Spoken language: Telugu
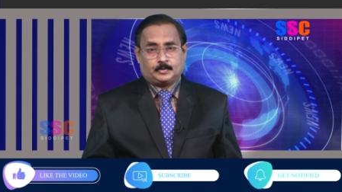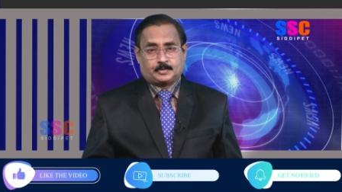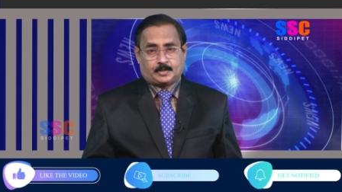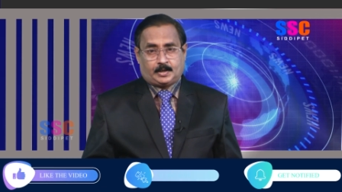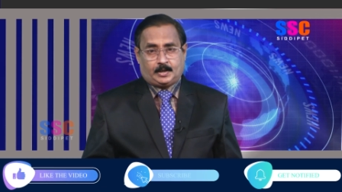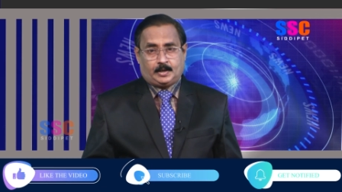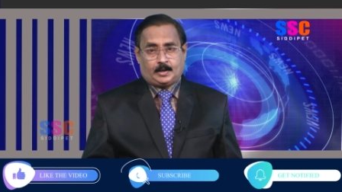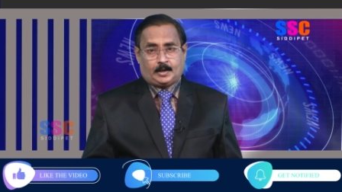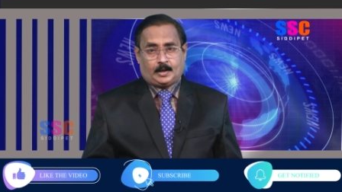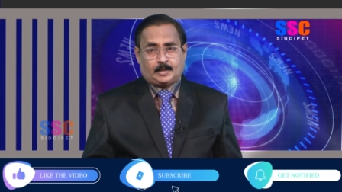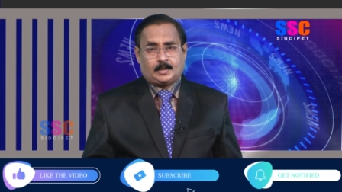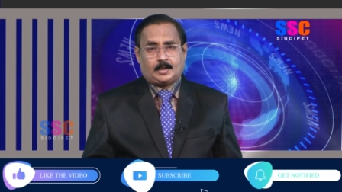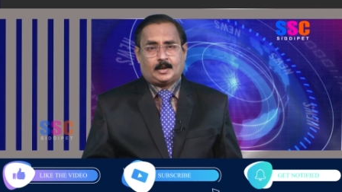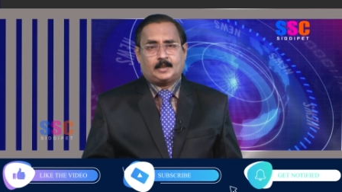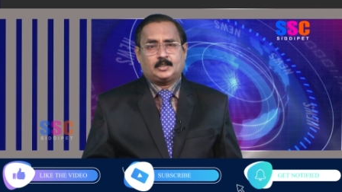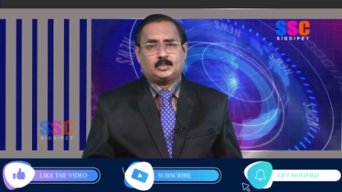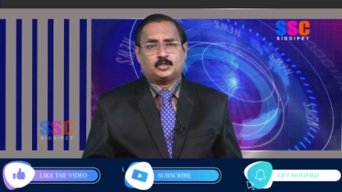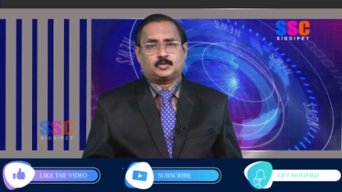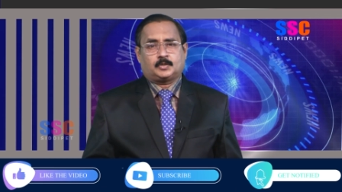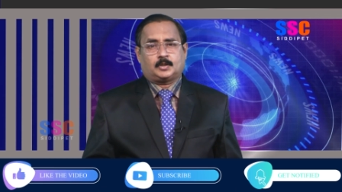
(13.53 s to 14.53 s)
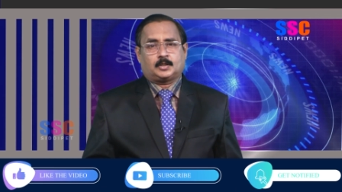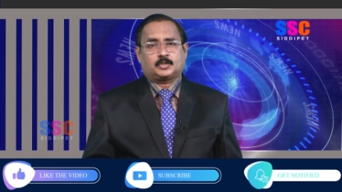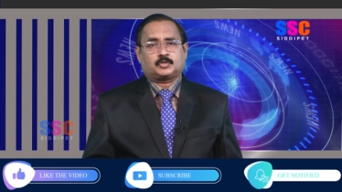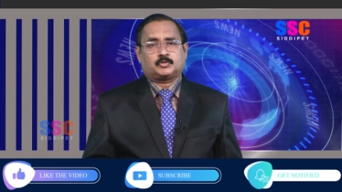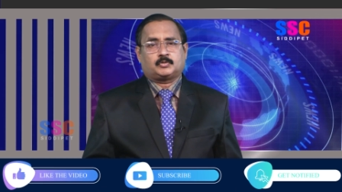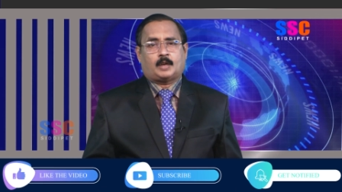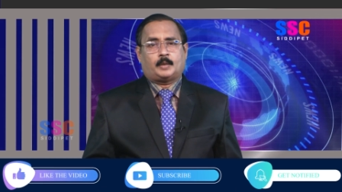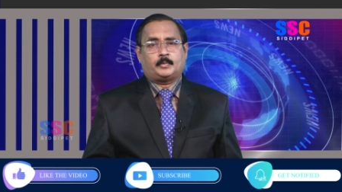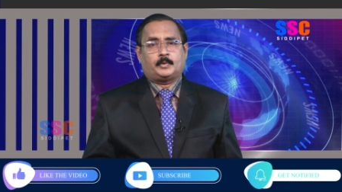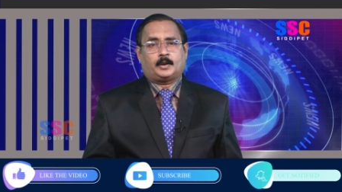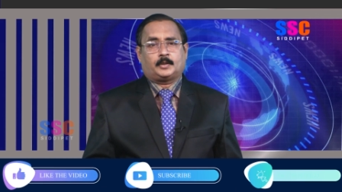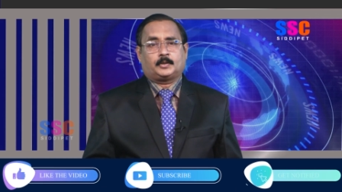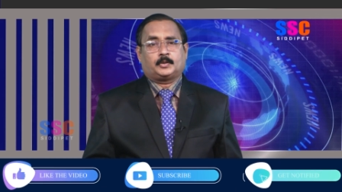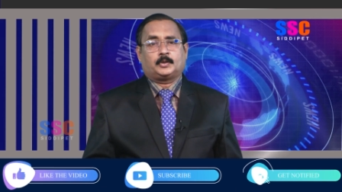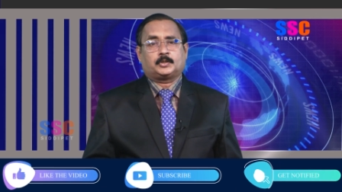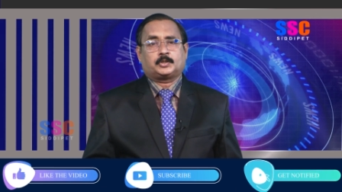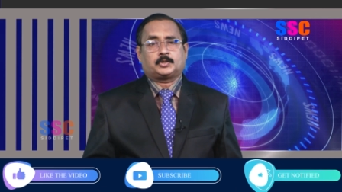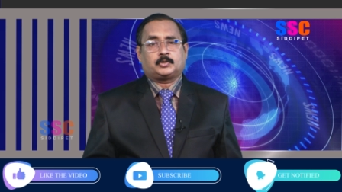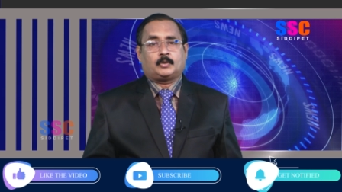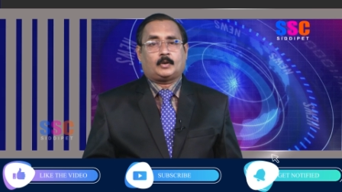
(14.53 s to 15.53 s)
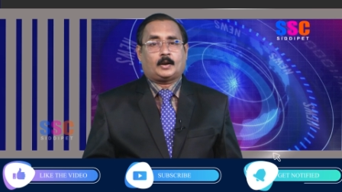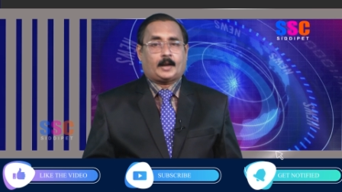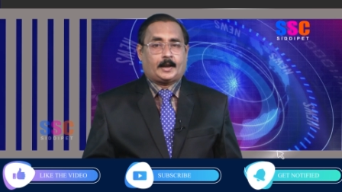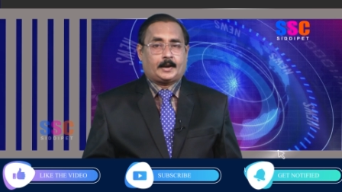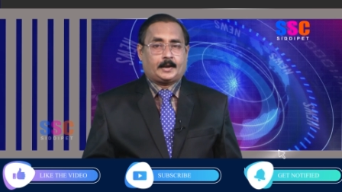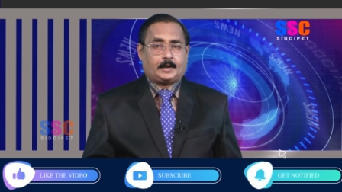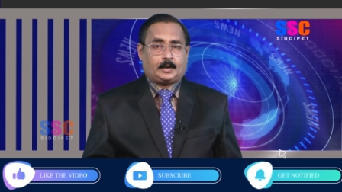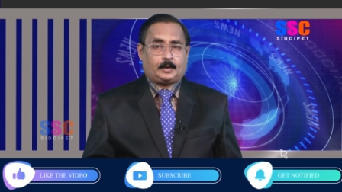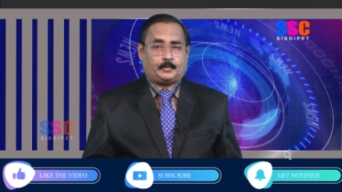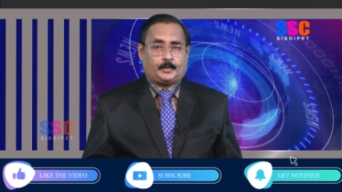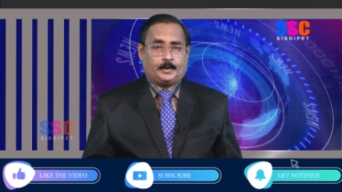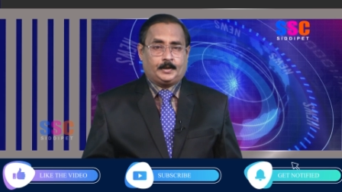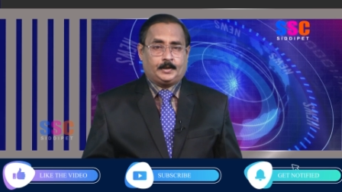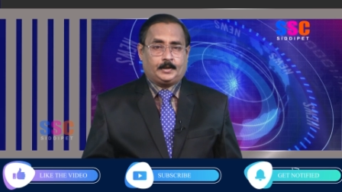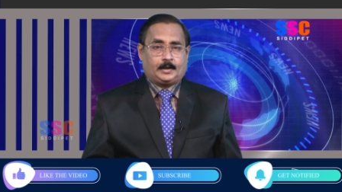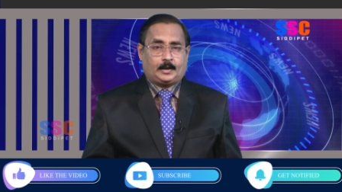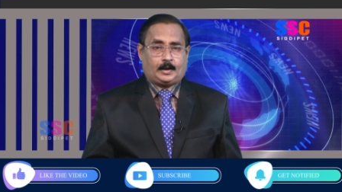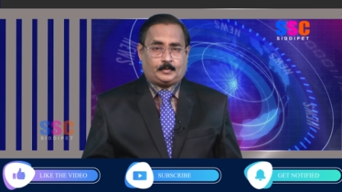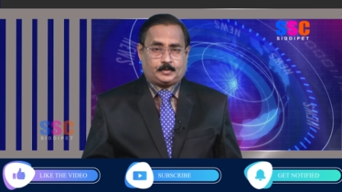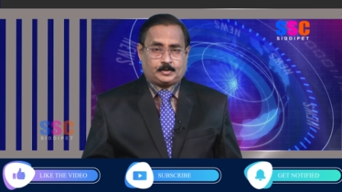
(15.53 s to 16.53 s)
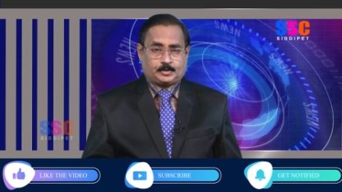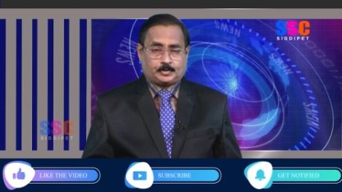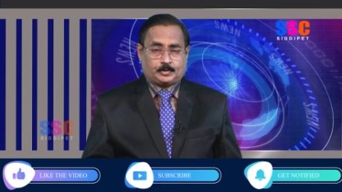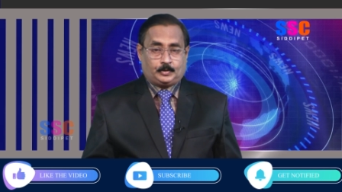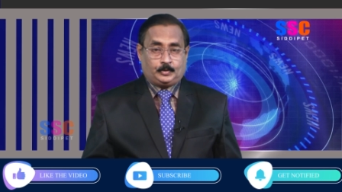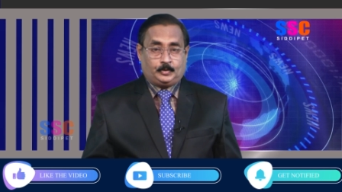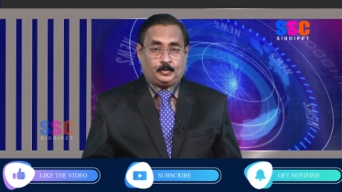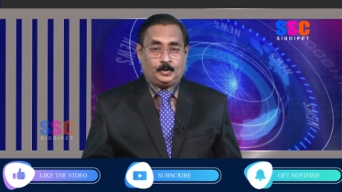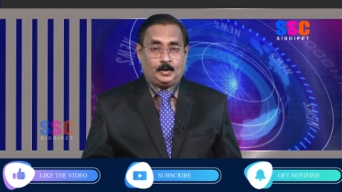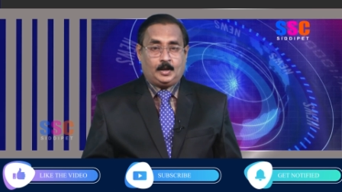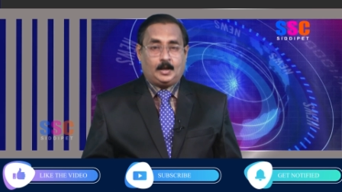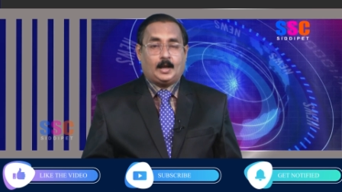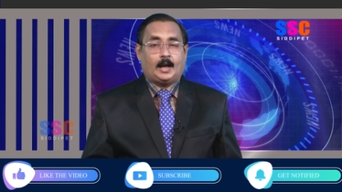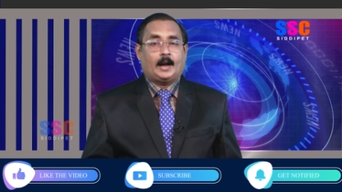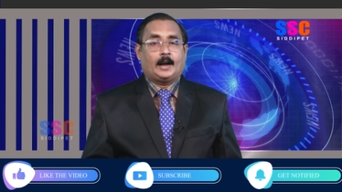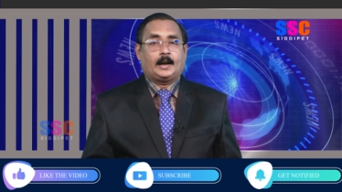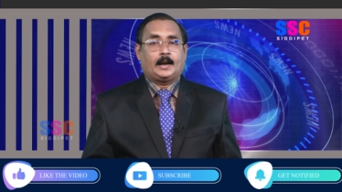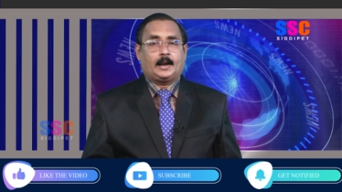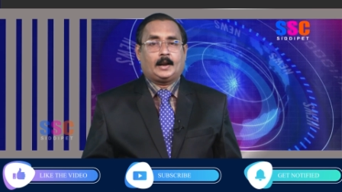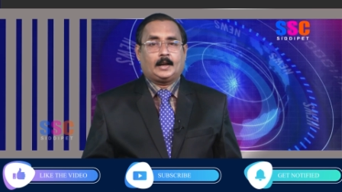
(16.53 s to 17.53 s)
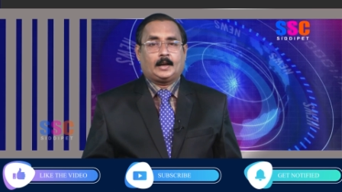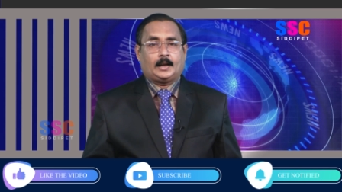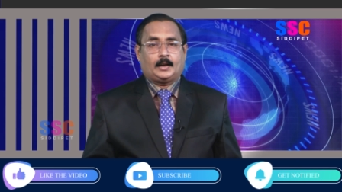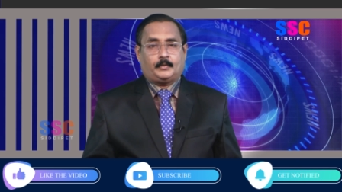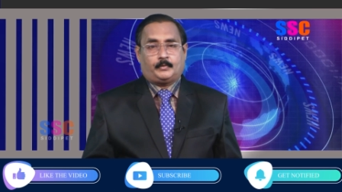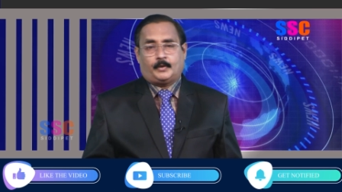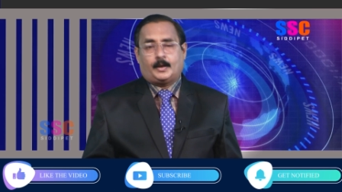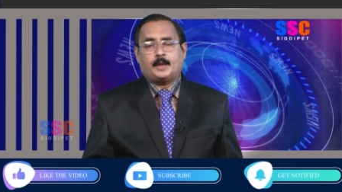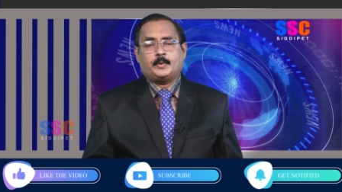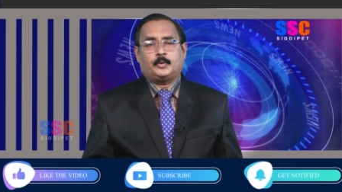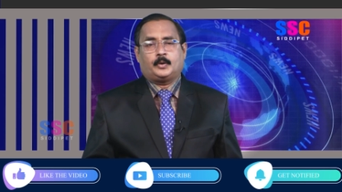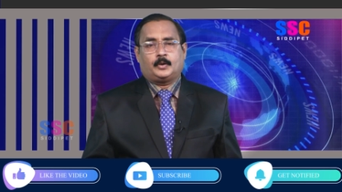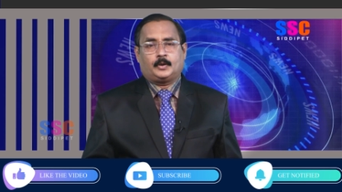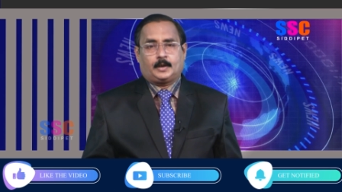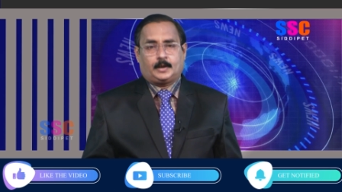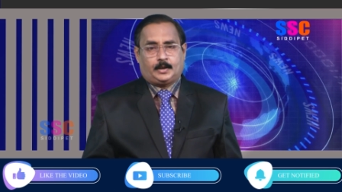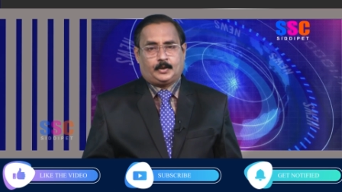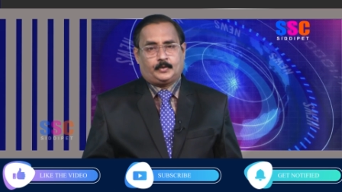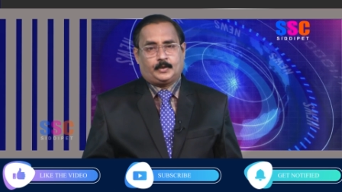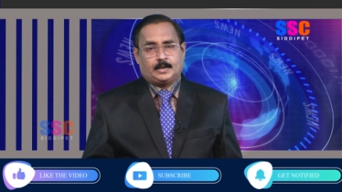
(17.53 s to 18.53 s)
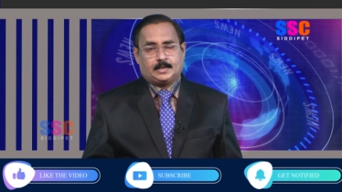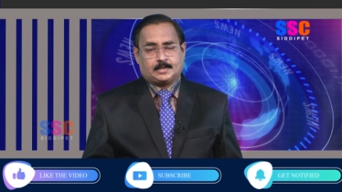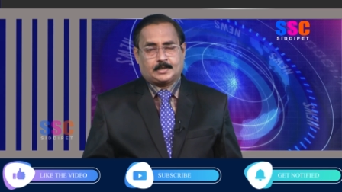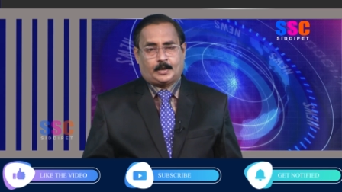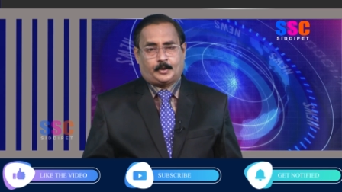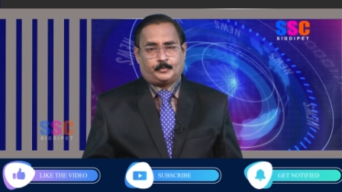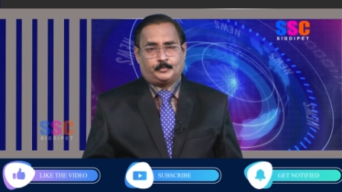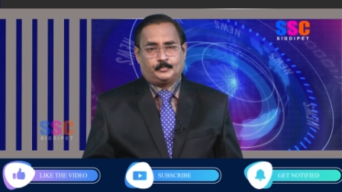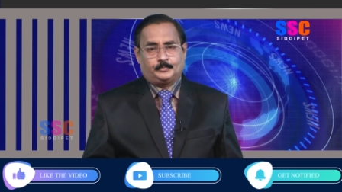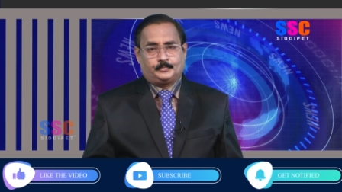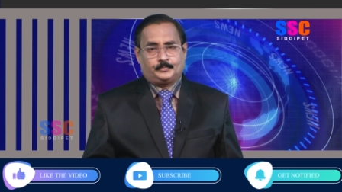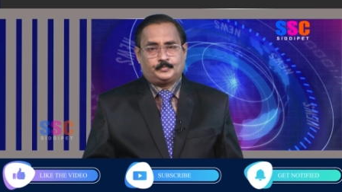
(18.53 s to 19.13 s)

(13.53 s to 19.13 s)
శ్రీ రాజరాజేశ్వర స్వామి రథోత్సవ కార్యక్రమాన్ని గ్రామస్తులు అంగరంగ వైభవంగా నిర్వహించారు